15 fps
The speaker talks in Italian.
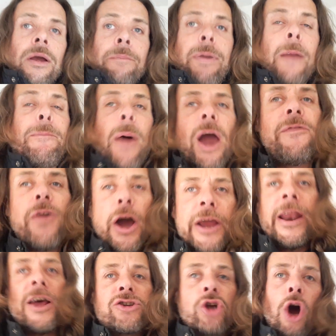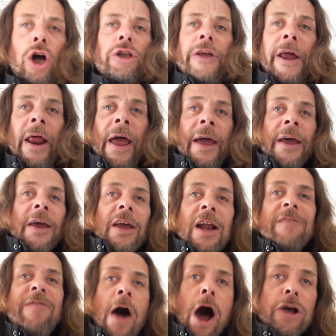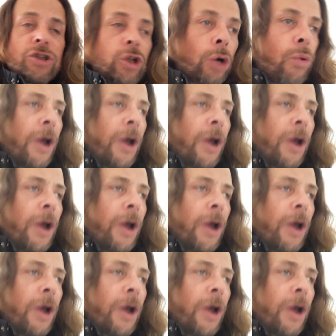per poi voi nascondere il vostro.